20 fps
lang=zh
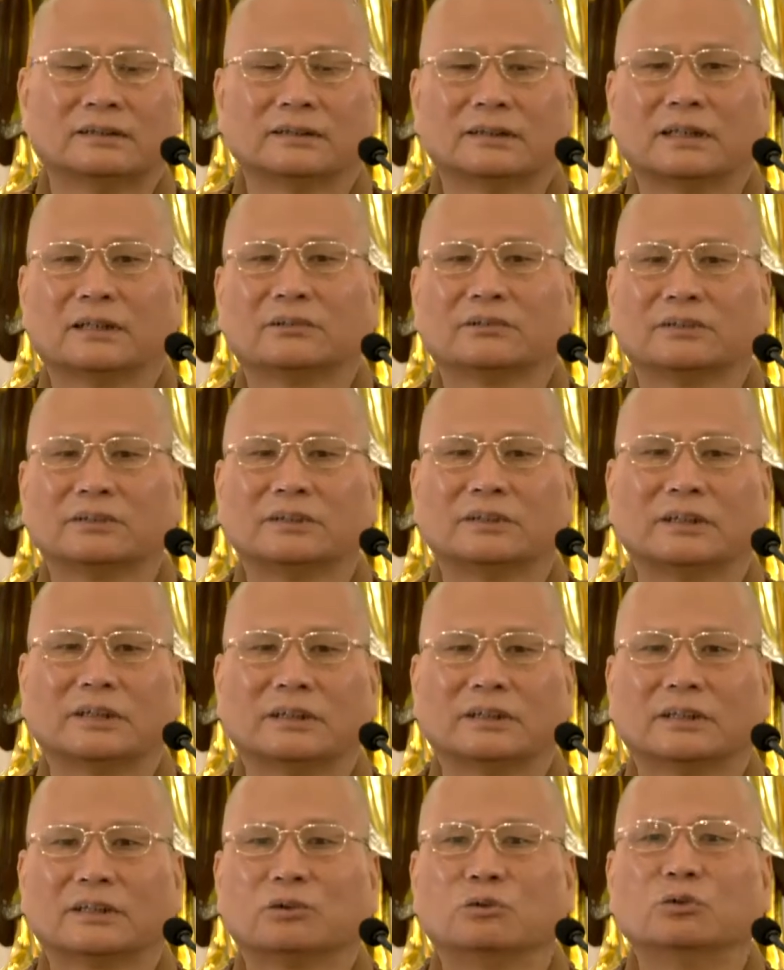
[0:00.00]
蔡老师
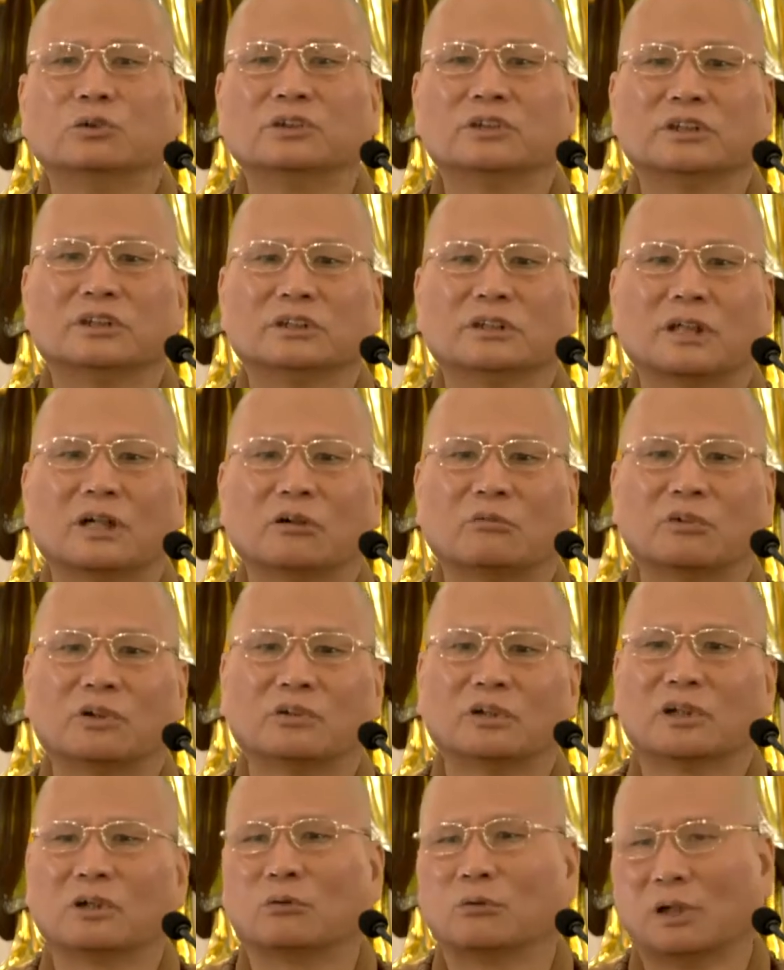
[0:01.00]
讲的这个文字稿
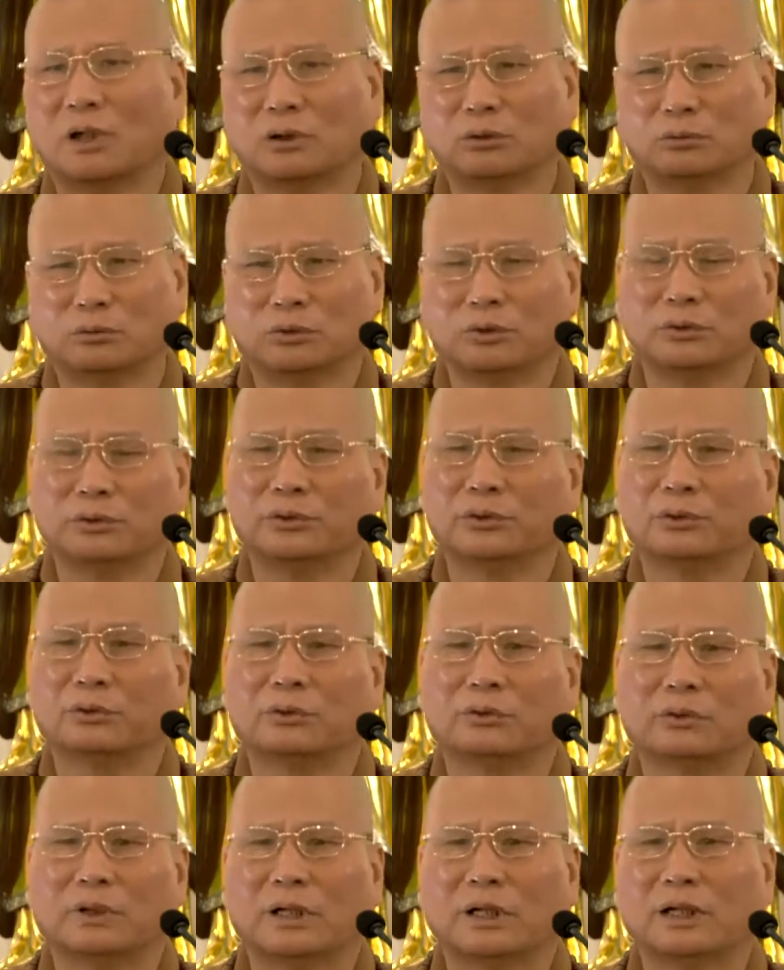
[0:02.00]
嘛，那个网络都有
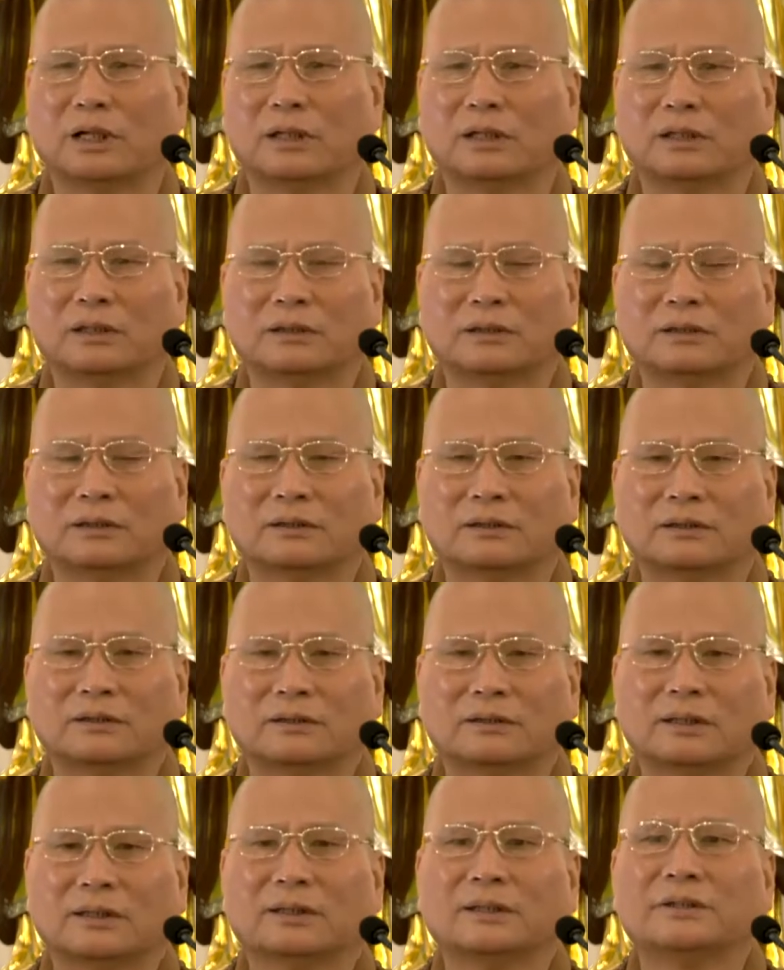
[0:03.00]
啊，
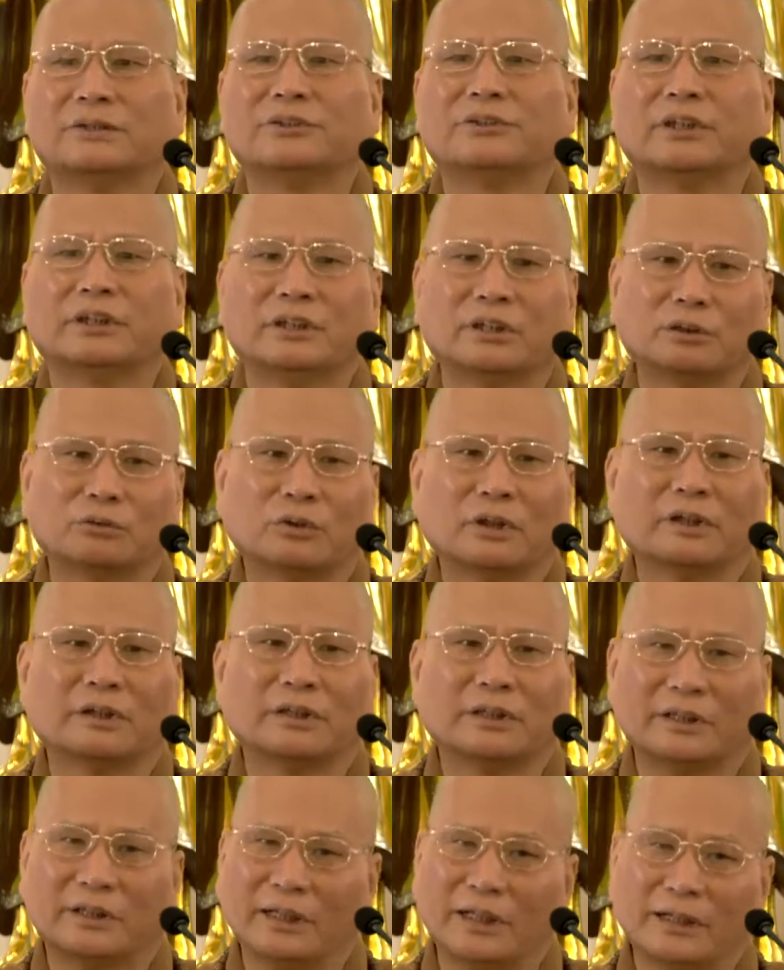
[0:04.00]
你可以选一段
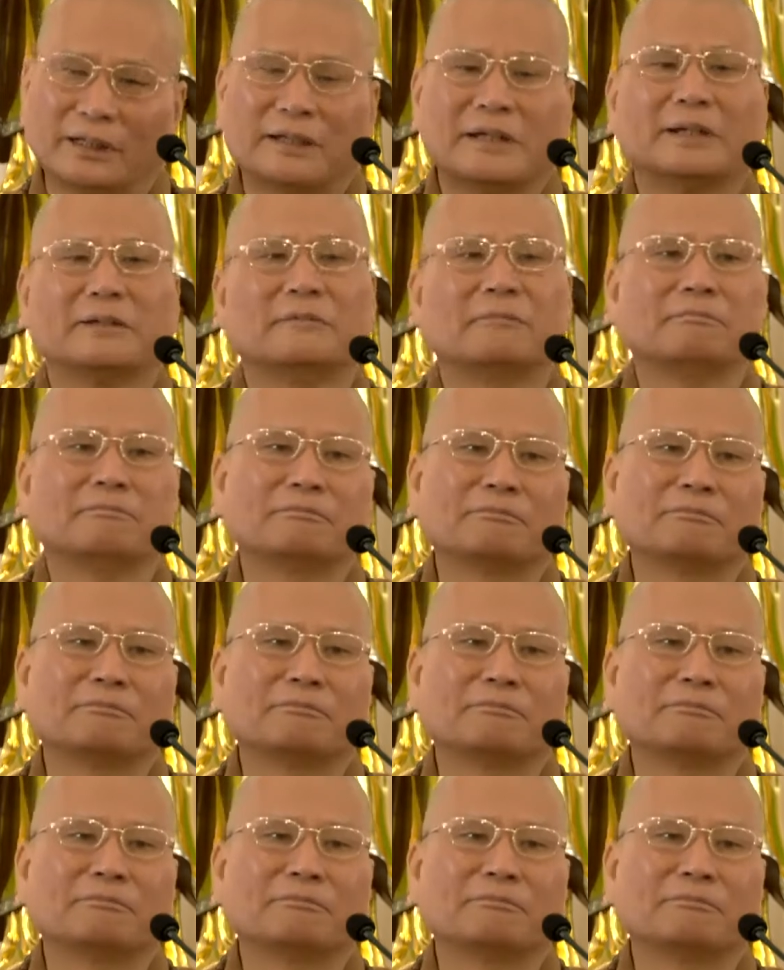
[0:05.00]
你来练。